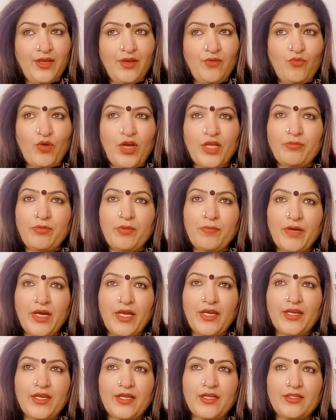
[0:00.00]
वो आदमी
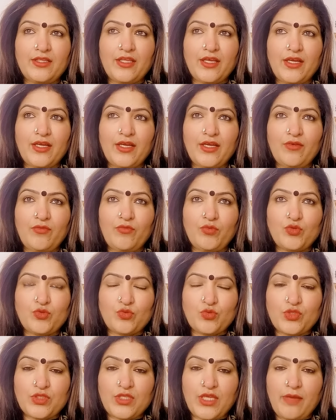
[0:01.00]
बाहर निकलता है वो
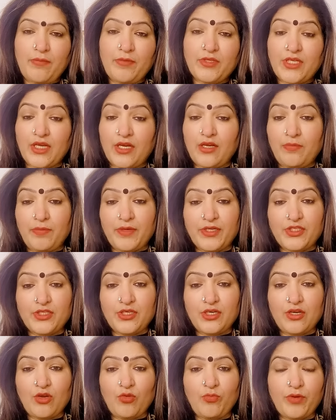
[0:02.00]
सोचता है मैं जाकर पर्ची
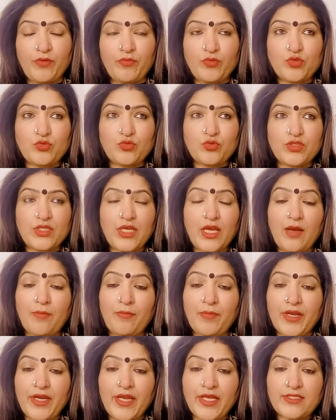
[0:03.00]
हटाऊं पर वो सोचता है
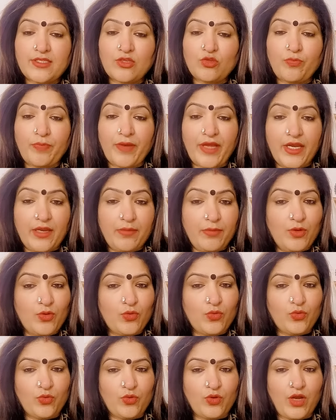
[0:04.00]
अम्मा ने ऐसा तो पहले भी
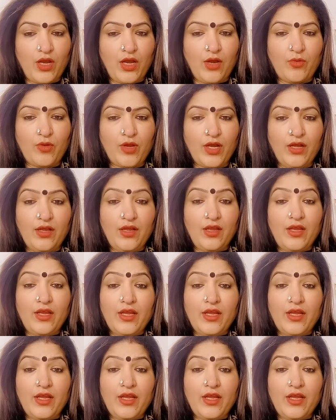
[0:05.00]
लोगों को कहा होगा